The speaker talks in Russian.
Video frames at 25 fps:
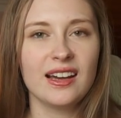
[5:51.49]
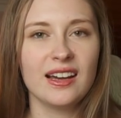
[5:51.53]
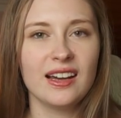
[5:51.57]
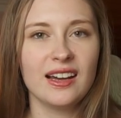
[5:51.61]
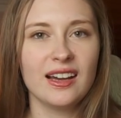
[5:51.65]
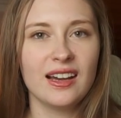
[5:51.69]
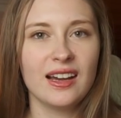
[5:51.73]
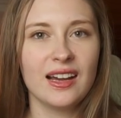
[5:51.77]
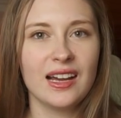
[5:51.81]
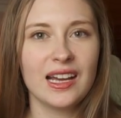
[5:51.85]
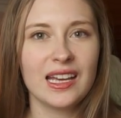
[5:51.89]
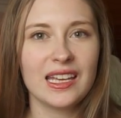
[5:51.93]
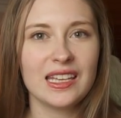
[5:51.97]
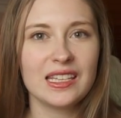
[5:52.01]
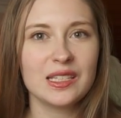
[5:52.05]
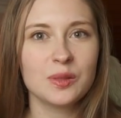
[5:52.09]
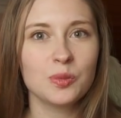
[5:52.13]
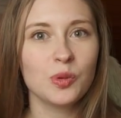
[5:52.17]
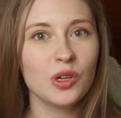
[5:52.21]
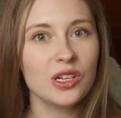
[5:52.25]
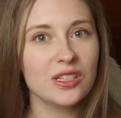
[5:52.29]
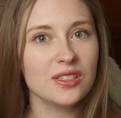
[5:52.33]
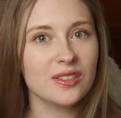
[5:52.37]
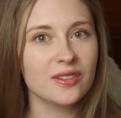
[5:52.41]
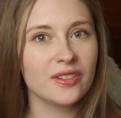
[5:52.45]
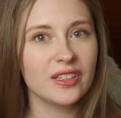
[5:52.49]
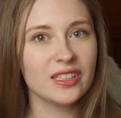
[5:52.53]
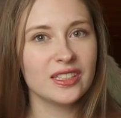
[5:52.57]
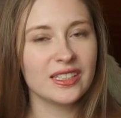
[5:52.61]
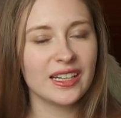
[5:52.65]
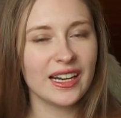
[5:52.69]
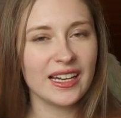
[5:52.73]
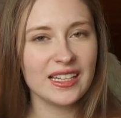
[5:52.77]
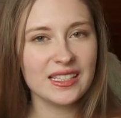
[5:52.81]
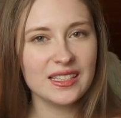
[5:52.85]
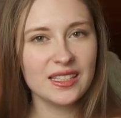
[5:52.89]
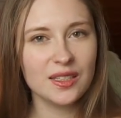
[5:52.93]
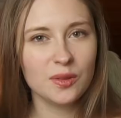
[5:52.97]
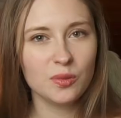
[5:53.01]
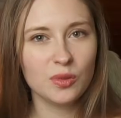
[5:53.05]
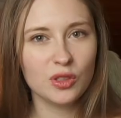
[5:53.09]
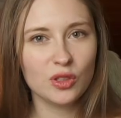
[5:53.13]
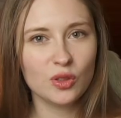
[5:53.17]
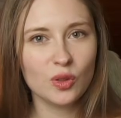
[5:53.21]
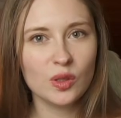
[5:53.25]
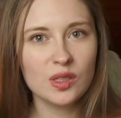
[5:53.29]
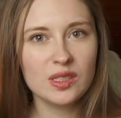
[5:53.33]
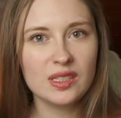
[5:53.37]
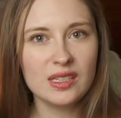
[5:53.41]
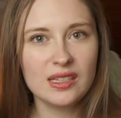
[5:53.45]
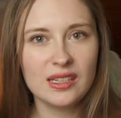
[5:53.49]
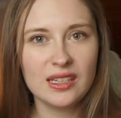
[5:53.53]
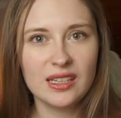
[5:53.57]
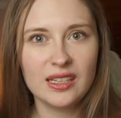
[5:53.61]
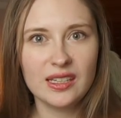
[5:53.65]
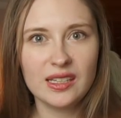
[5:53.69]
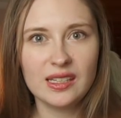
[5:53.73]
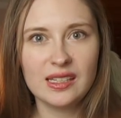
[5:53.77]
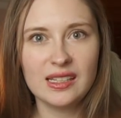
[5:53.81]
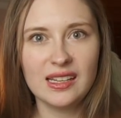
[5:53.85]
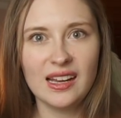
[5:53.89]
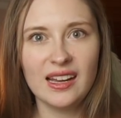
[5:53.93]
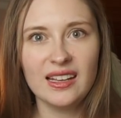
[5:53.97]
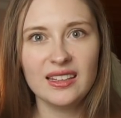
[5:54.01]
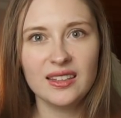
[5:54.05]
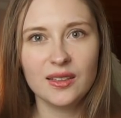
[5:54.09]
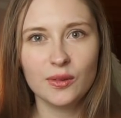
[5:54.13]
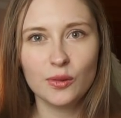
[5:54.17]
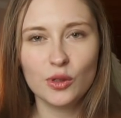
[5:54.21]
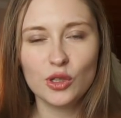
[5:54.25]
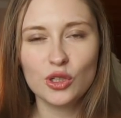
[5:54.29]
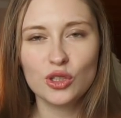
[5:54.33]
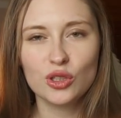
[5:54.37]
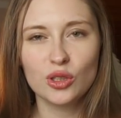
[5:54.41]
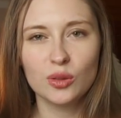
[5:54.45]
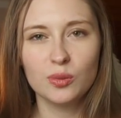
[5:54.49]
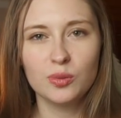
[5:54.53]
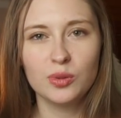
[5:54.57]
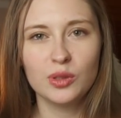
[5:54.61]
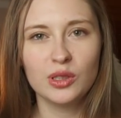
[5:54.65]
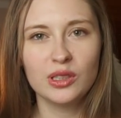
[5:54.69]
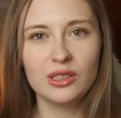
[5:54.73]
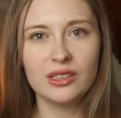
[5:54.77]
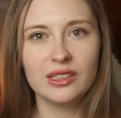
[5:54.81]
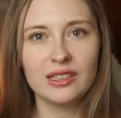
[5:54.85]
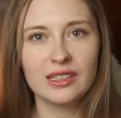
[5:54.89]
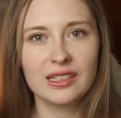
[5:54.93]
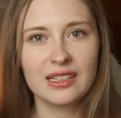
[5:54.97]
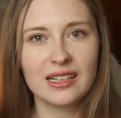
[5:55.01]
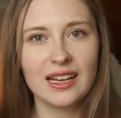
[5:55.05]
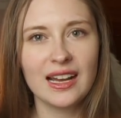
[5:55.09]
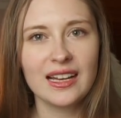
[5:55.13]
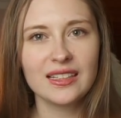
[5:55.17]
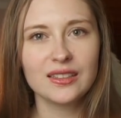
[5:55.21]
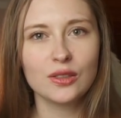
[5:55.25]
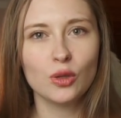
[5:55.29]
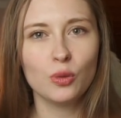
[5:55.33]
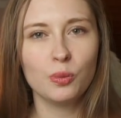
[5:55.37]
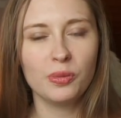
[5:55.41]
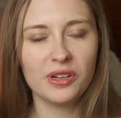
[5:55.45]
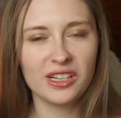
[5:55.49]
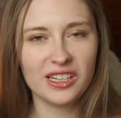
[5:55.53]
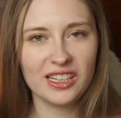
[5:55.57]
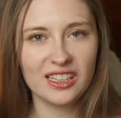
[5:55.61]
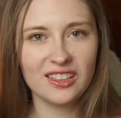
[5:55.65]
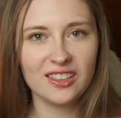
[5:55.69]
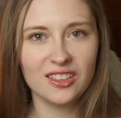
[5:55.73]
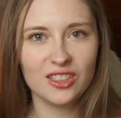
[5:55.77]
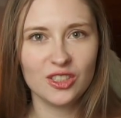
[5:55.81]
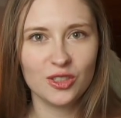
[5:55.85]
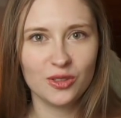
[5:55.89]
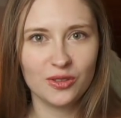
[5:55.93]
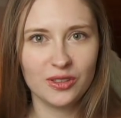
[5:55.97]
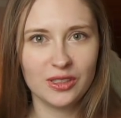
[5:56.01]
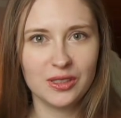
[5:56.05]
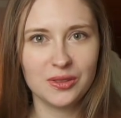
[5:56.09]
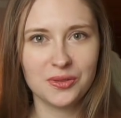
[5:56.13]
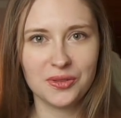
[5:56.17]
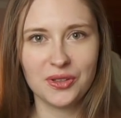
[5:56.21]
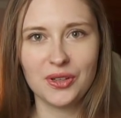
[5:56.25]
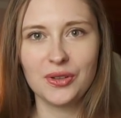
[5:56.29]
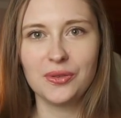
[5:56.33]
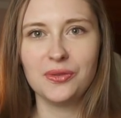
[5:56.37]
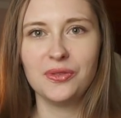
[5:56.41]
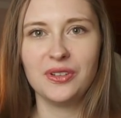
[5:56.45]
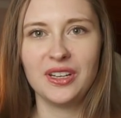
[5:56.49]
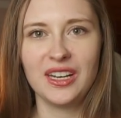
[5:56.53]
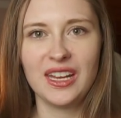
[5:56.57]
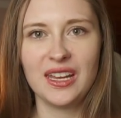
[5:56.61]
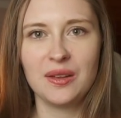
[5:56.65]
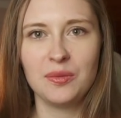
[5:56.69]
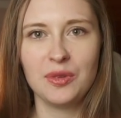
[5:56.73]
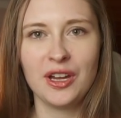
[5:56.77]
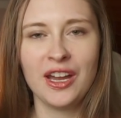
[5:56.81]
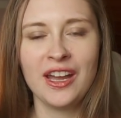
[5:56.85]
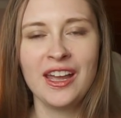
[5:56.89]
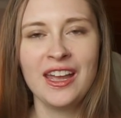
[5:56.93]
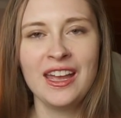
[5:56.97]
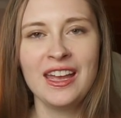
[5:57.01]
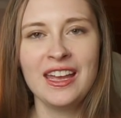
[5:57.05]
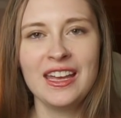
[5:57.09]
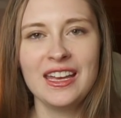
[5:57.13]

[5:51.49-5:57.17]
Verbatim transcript: Э, использовать разные методики для того, чтобы как-то упорядочивать свое время.